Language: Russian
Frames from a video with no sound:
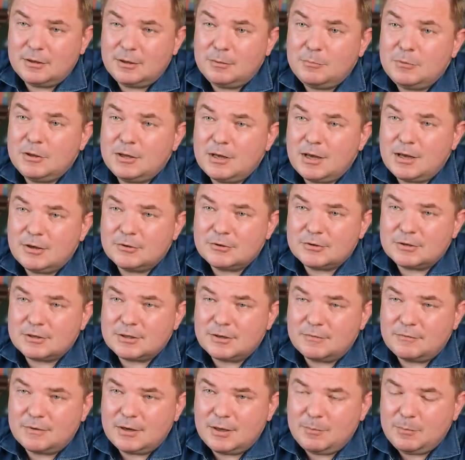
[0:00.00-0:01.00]
не меняются
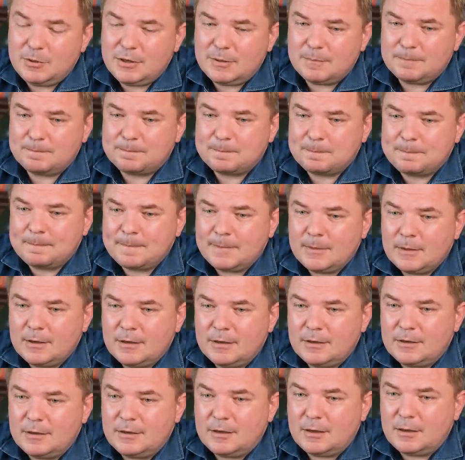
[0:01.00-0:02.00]
со временем.
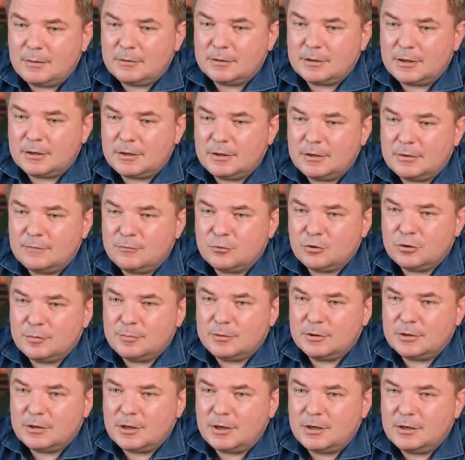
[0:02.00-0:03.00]
И о таких
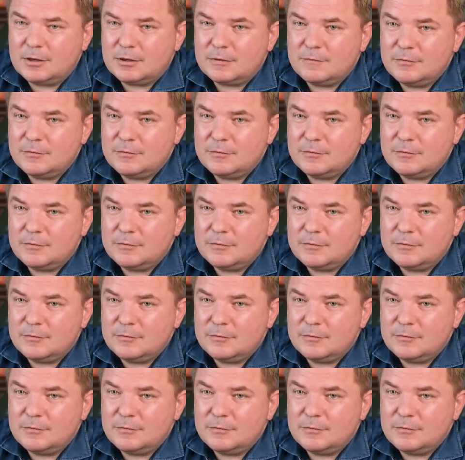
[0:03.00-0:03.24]
фундаментальных